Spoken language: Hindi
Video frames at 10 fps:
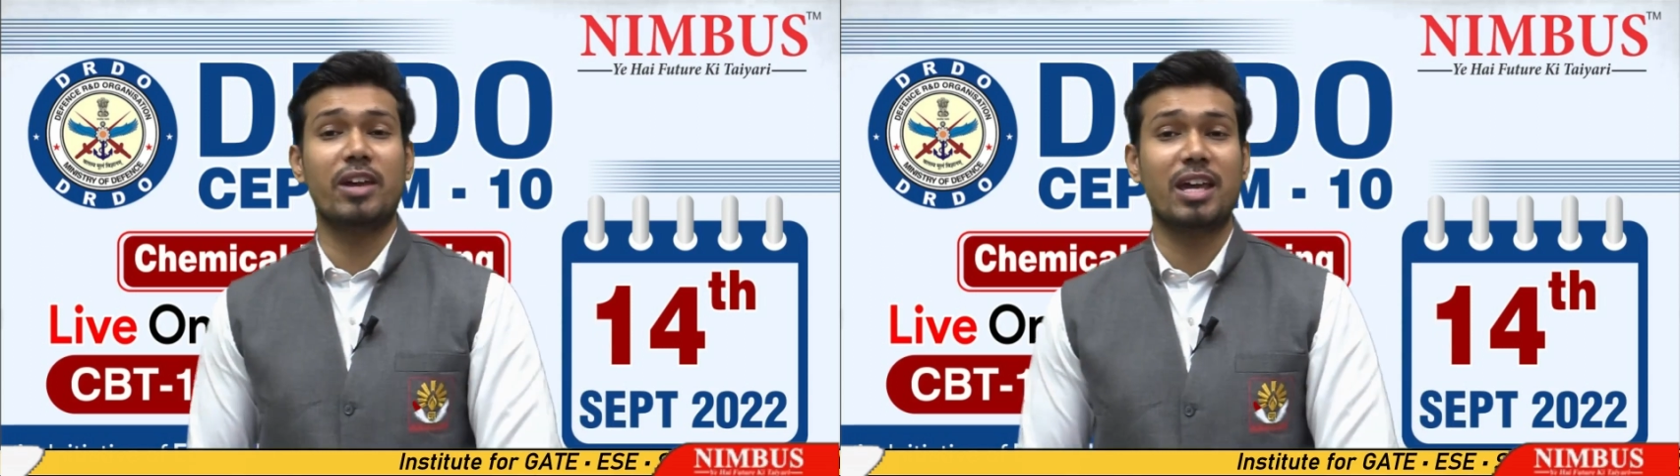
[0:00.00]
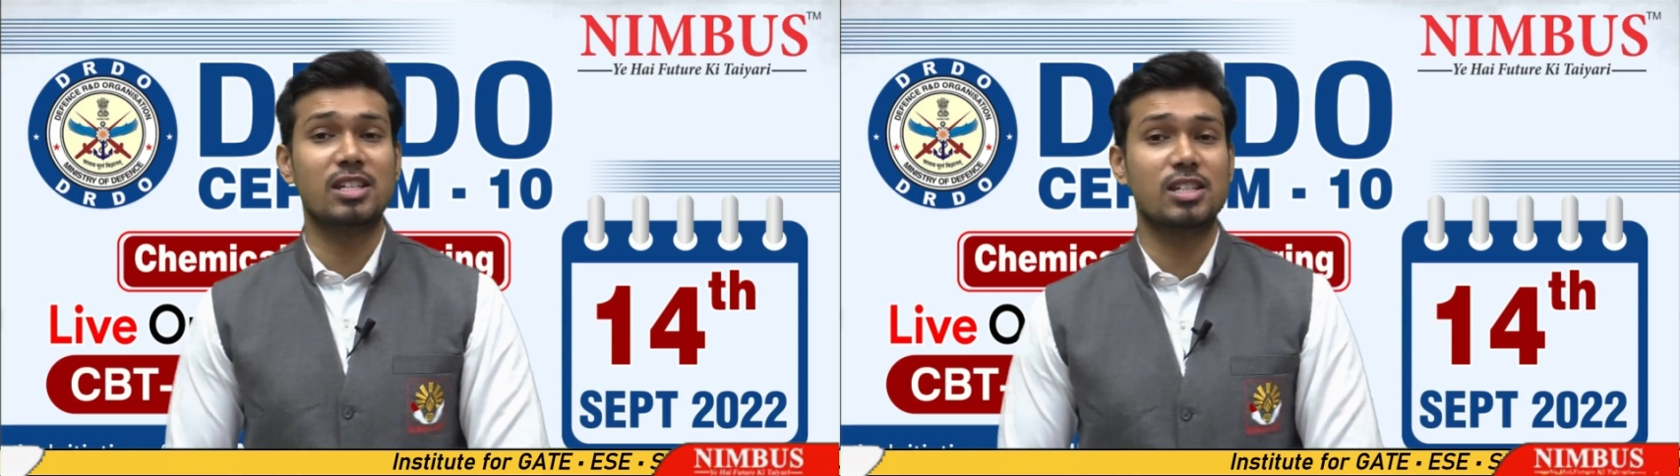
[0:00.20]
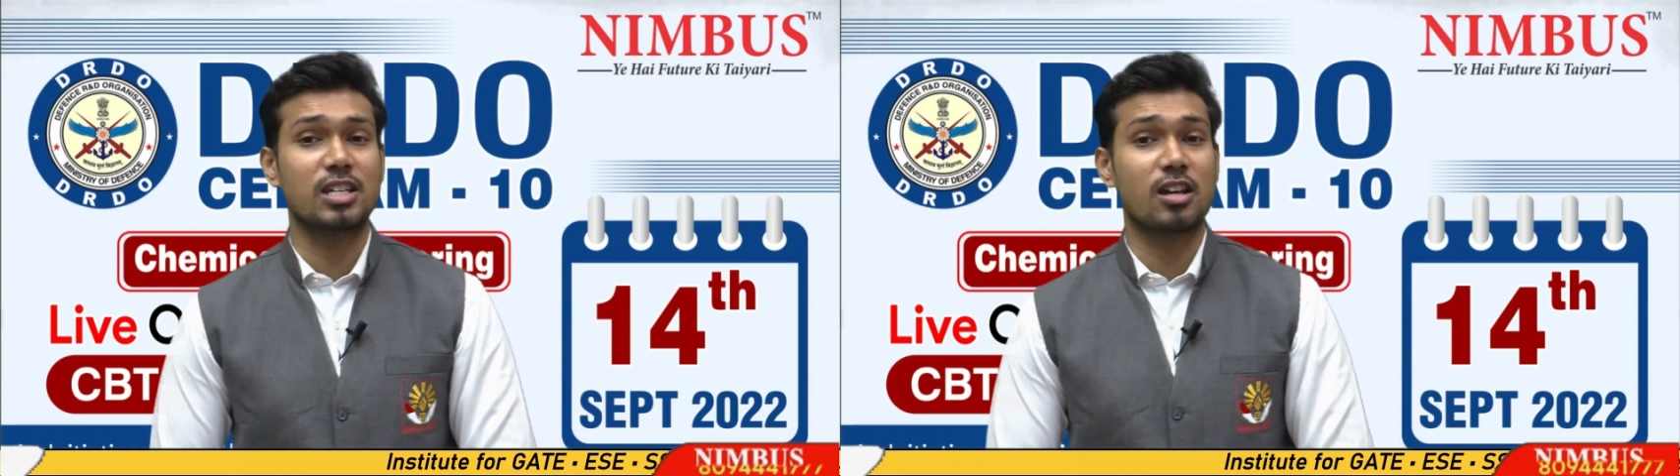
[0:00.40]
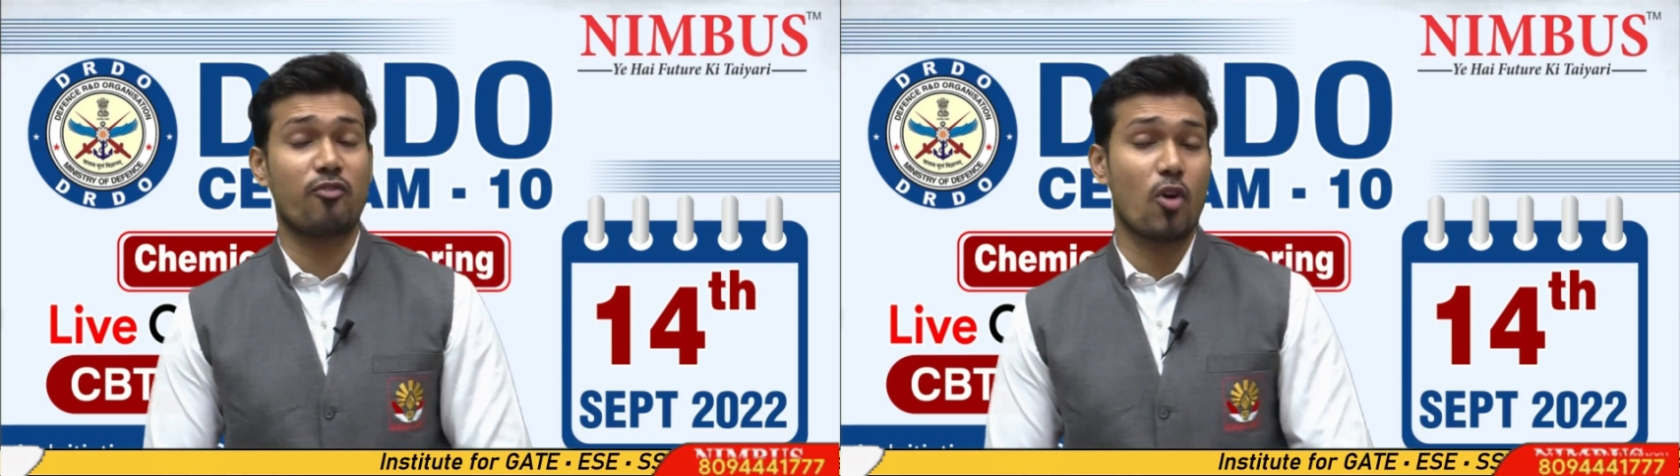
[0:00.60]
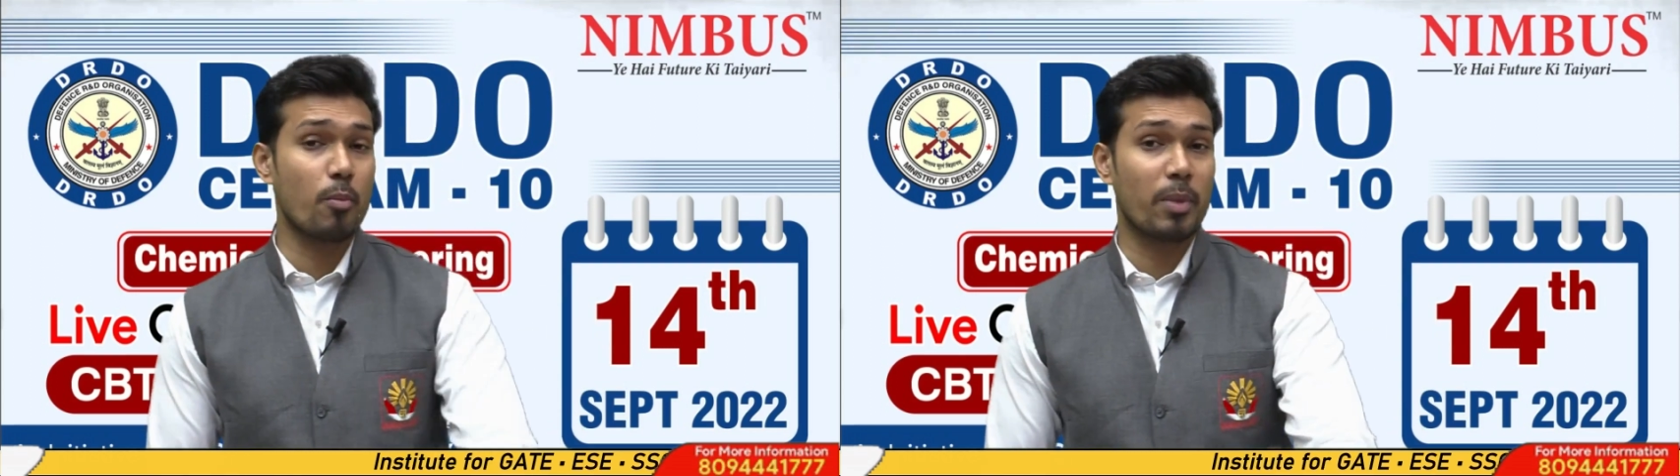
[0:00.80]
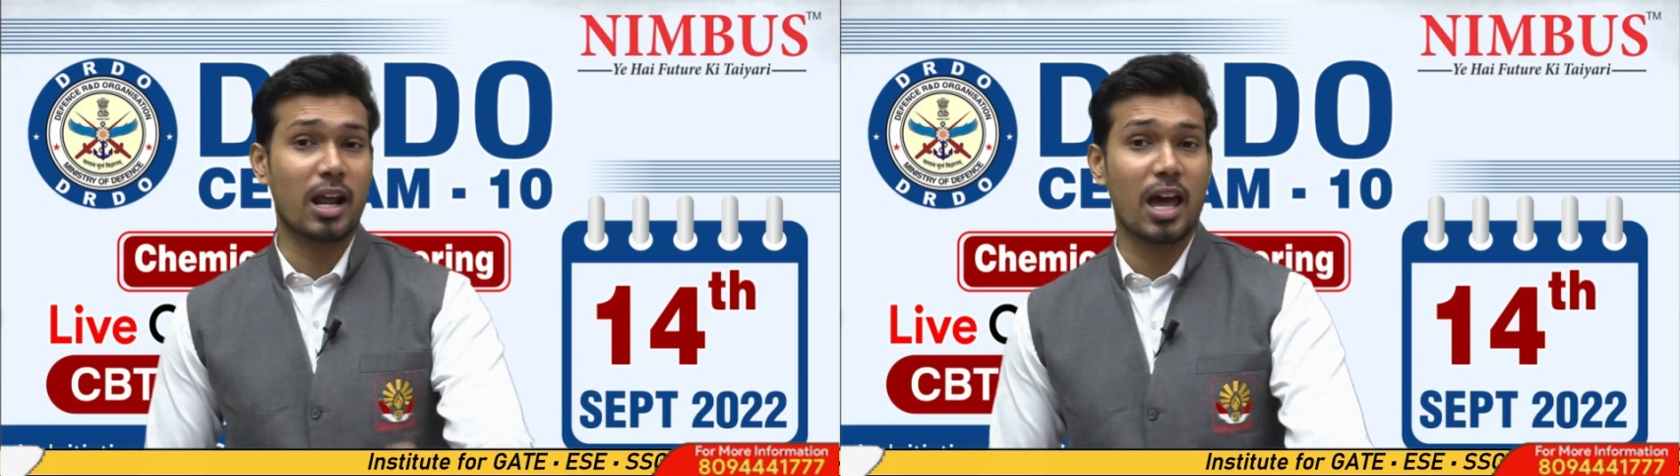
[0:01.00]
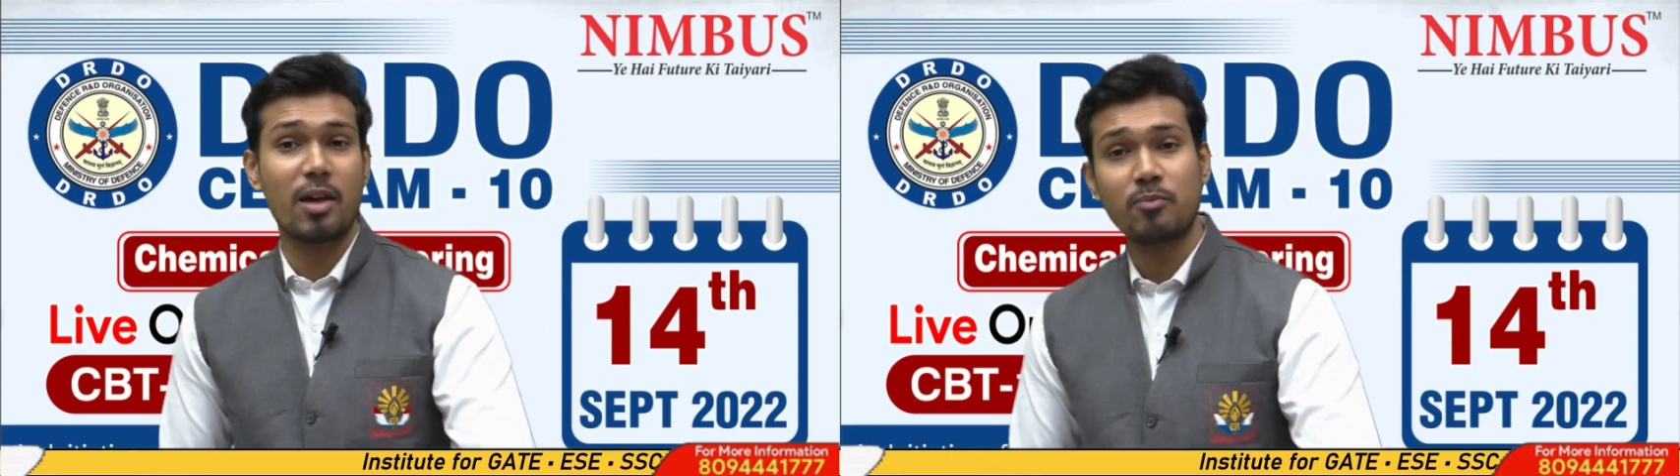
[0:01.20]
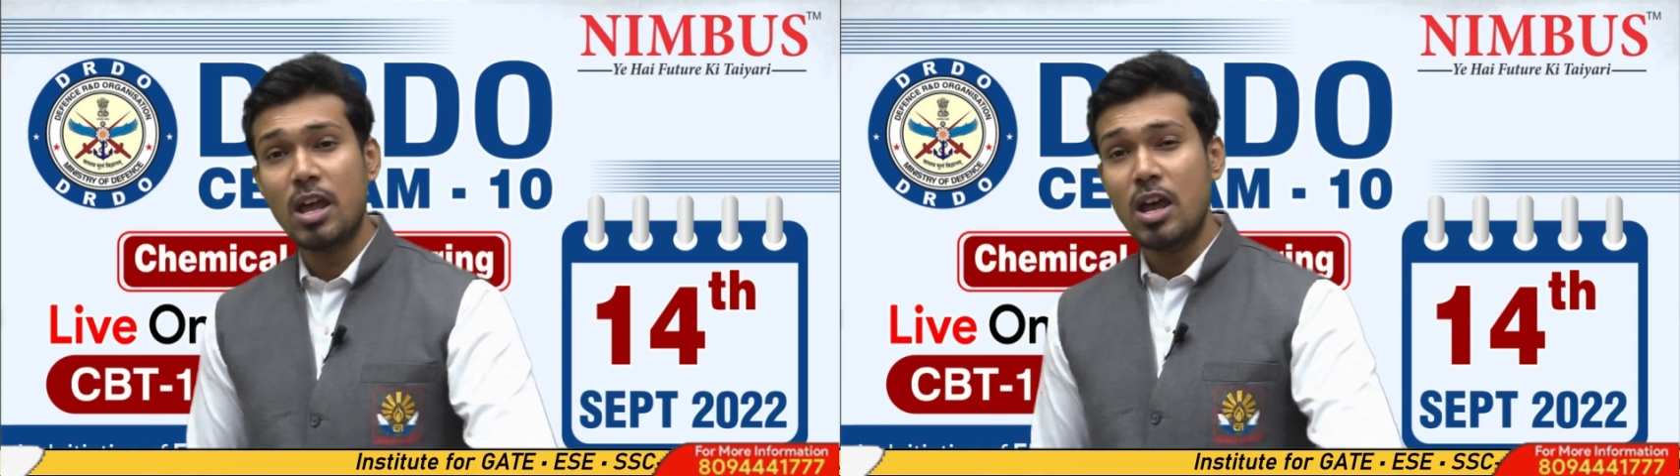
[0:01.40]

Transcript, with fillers: वैकेंसीज का फॉर्म भरा है